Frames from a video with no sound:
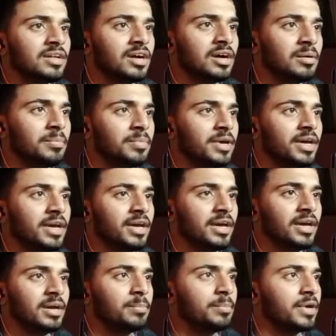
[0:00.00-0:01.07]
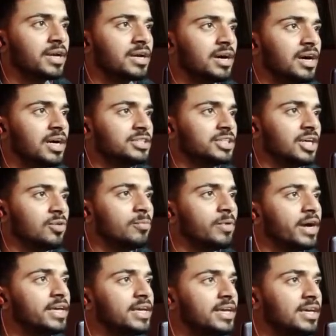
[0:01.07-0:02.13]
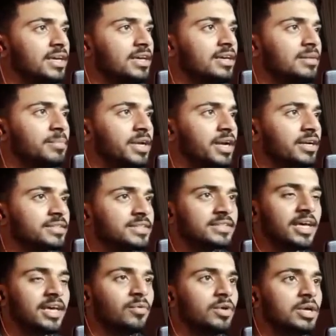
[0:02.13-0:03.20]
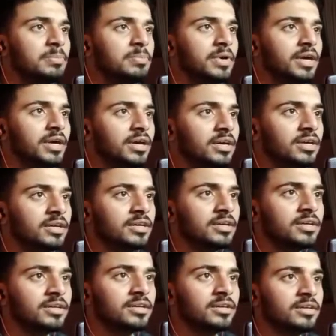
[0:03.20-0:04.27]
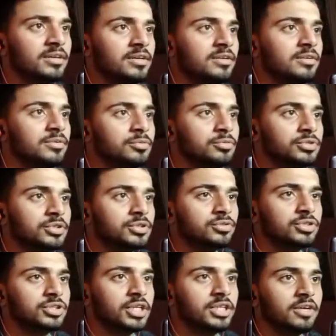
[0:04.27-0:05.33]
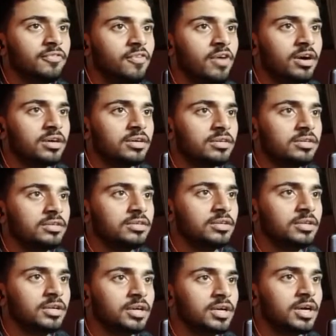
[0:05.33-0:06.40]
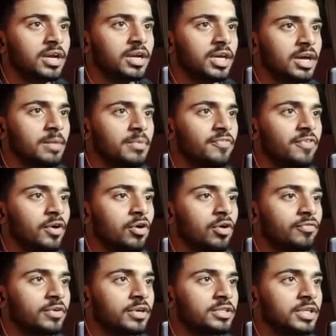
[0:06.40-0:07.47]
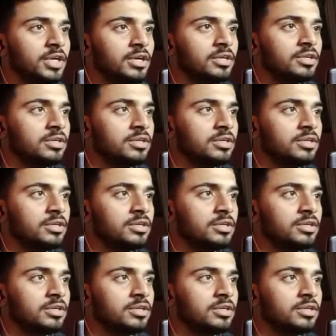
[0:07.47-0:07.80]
अबे अब मैं कहाँ जाऊँ भाई मेरा रास्ता ही वहीं पे है उसने तो स्टे द फक करके हमें फक ऑफ कर दिया